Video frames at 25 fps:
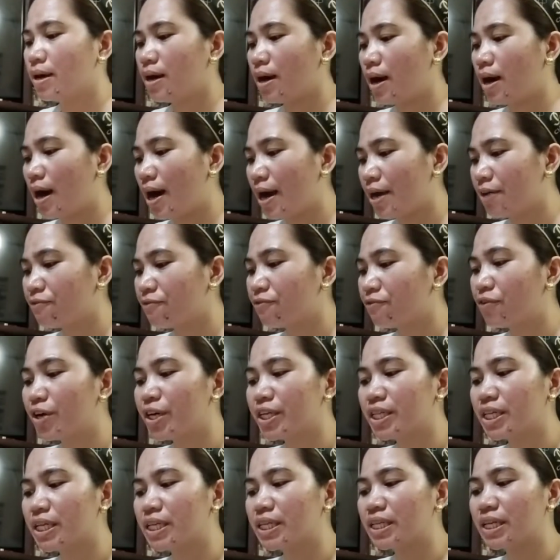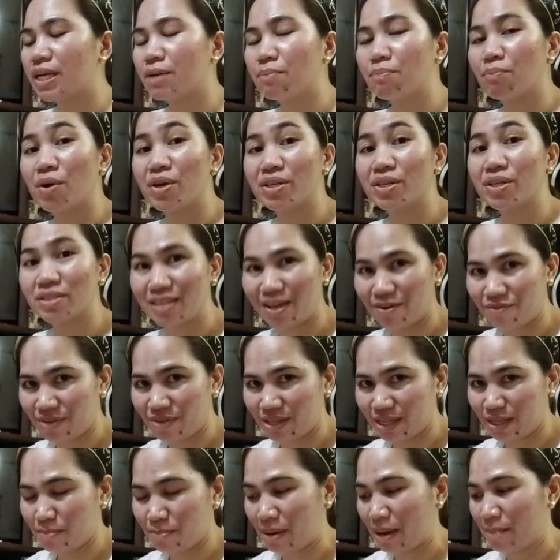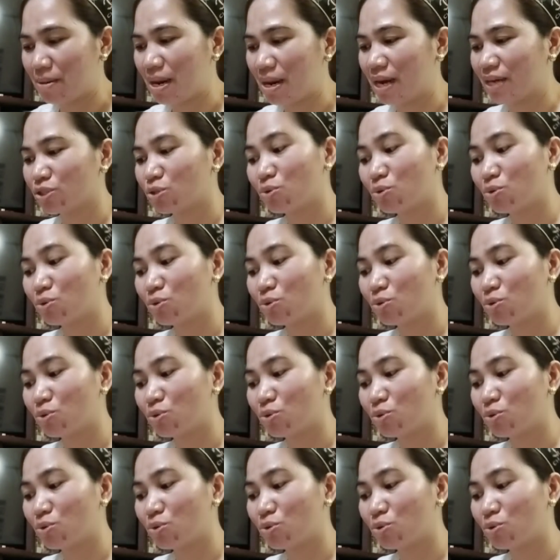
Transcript: ay 43.75 lang.